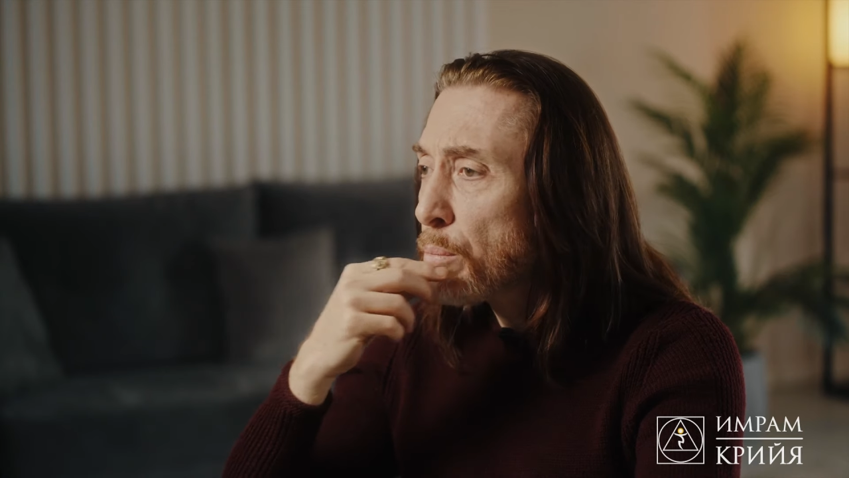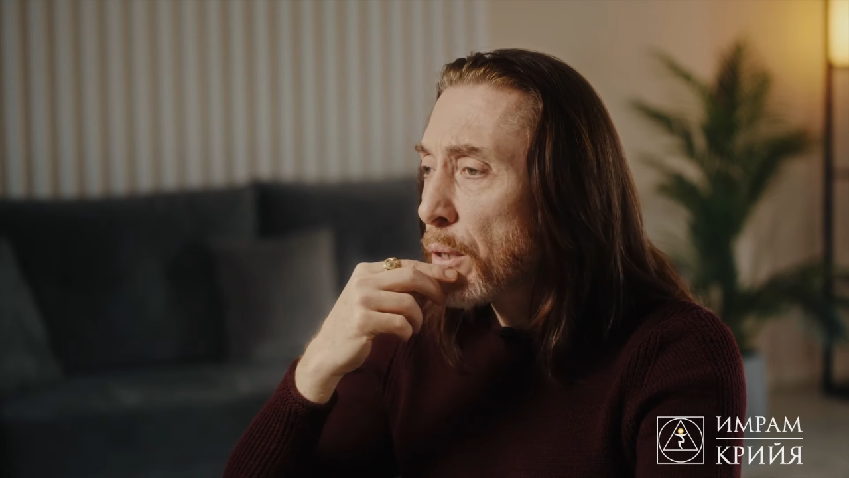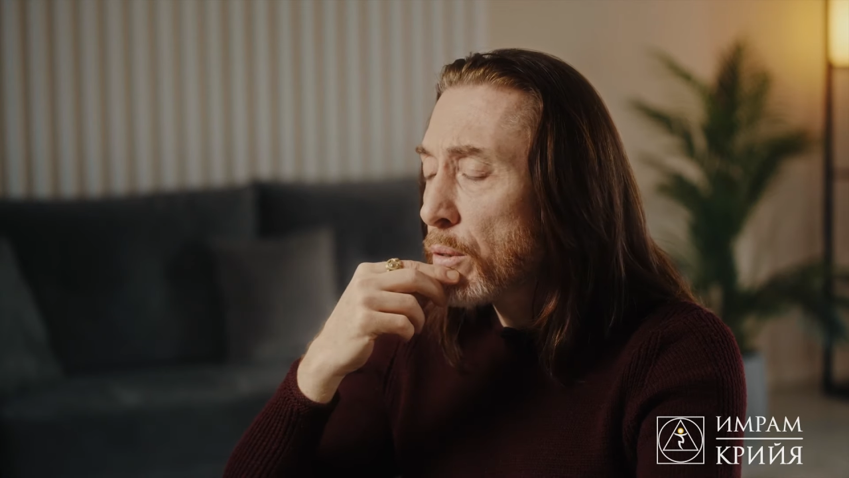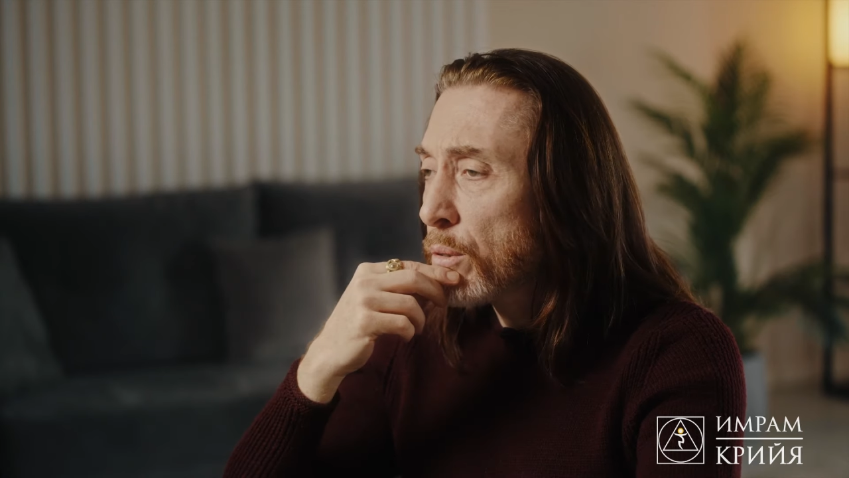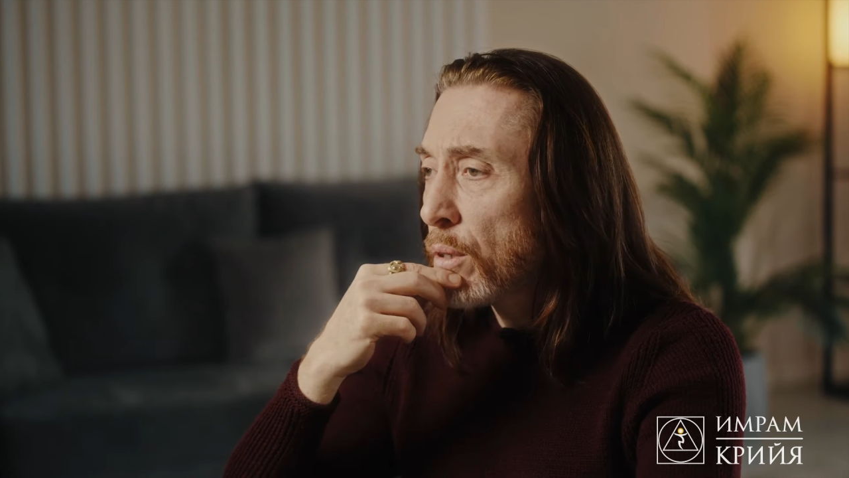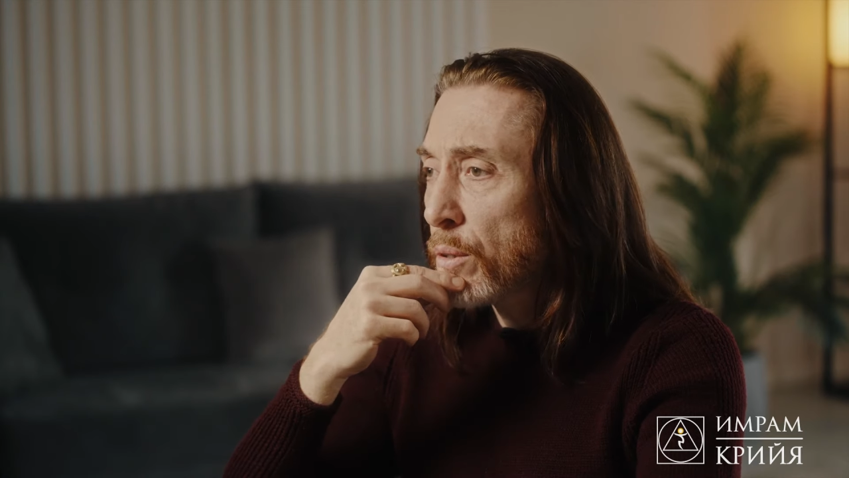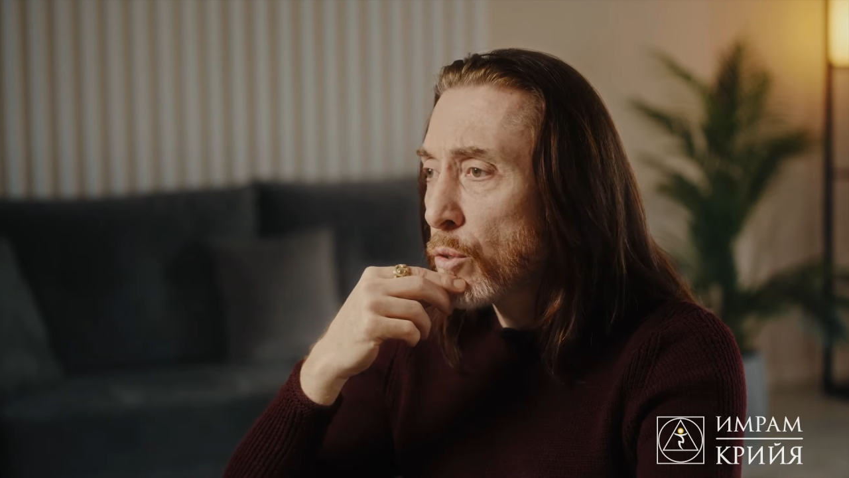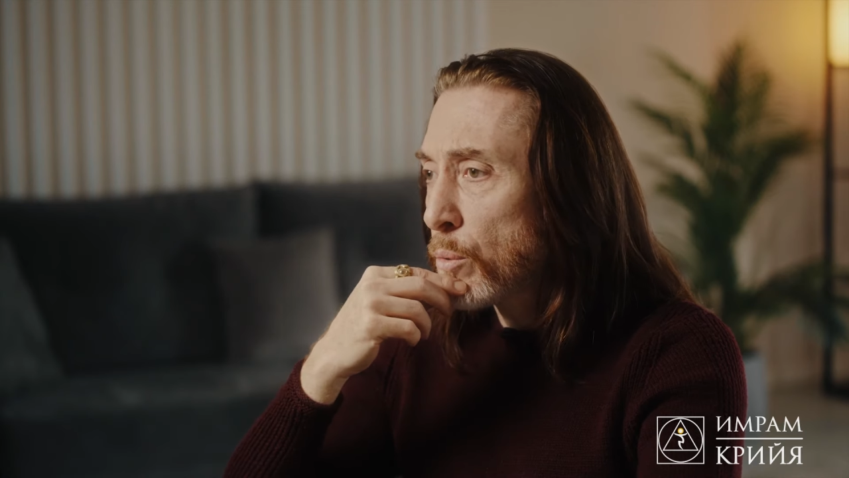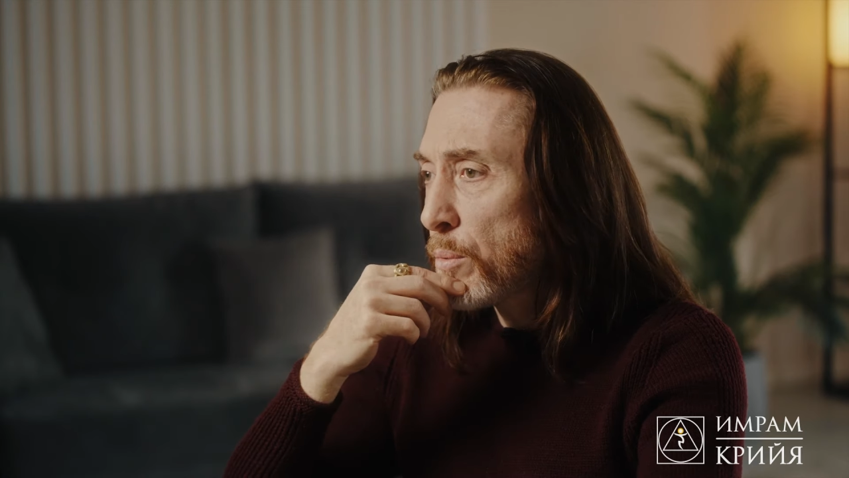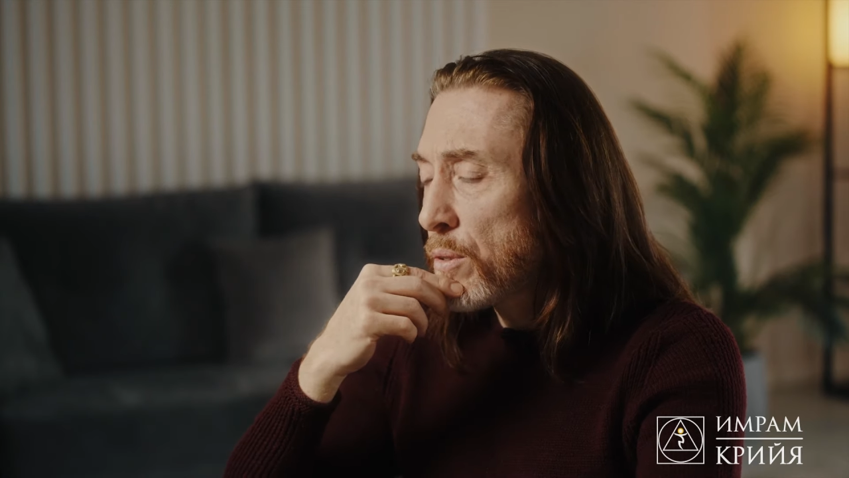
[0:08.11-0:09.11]
приходят для того,
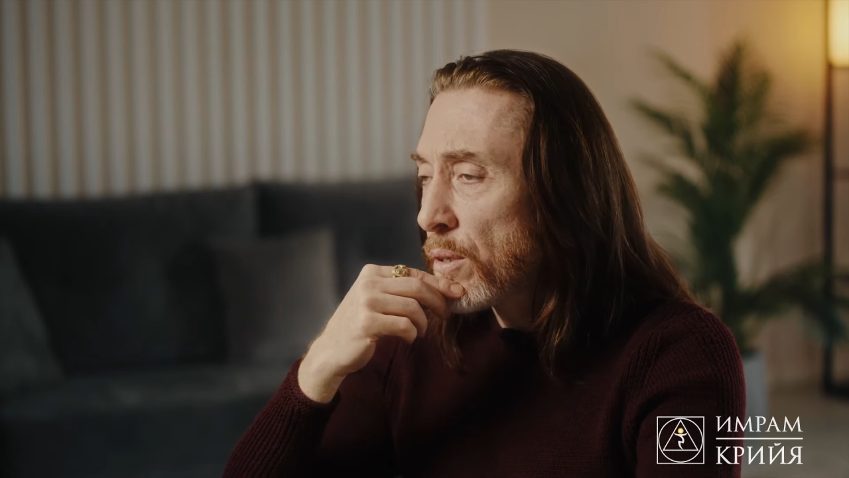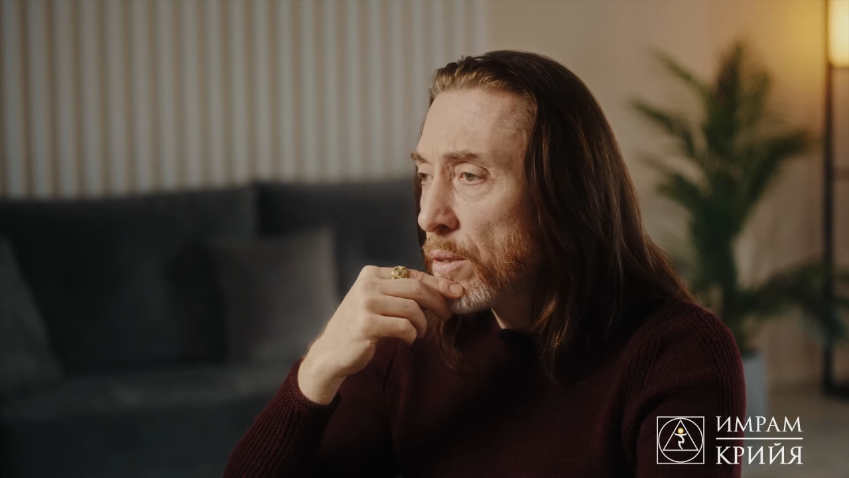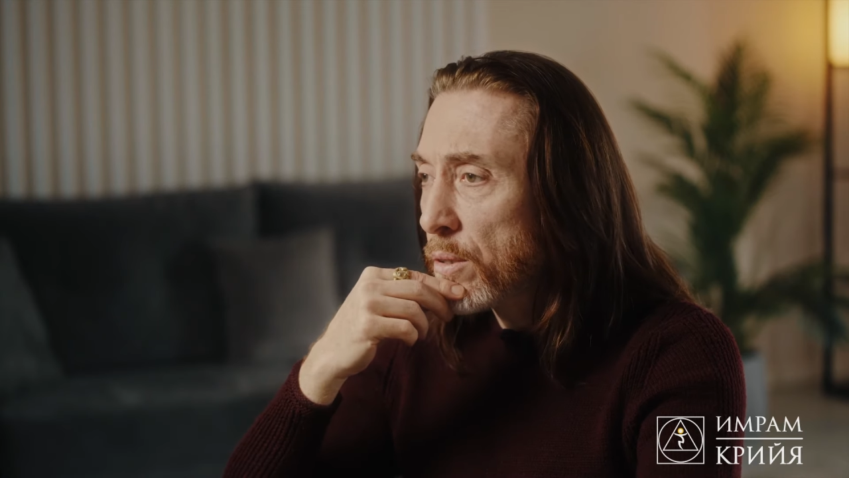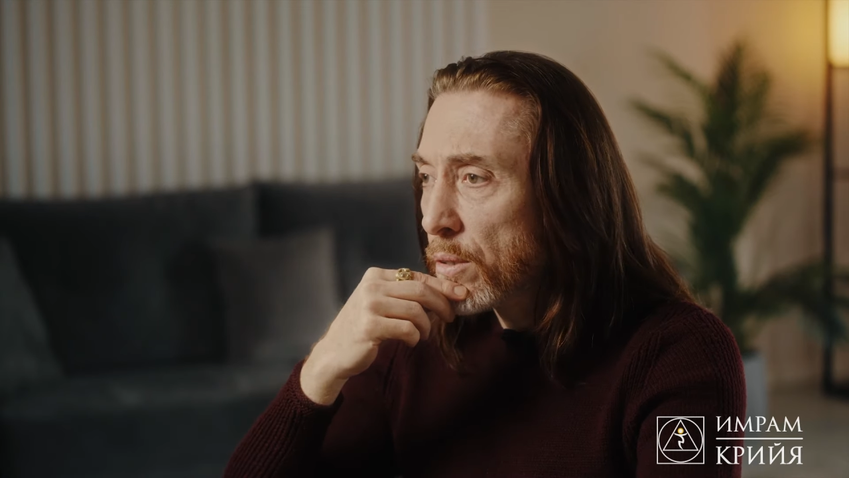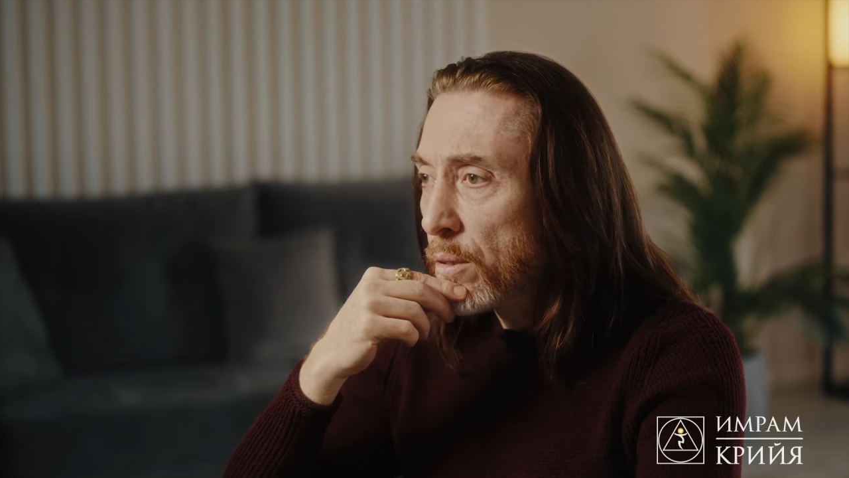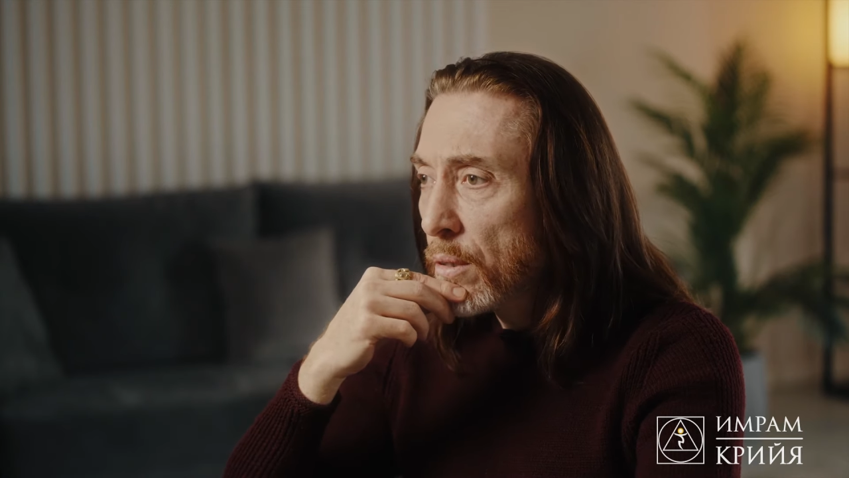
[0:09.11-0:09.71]
чтобы исцелиться.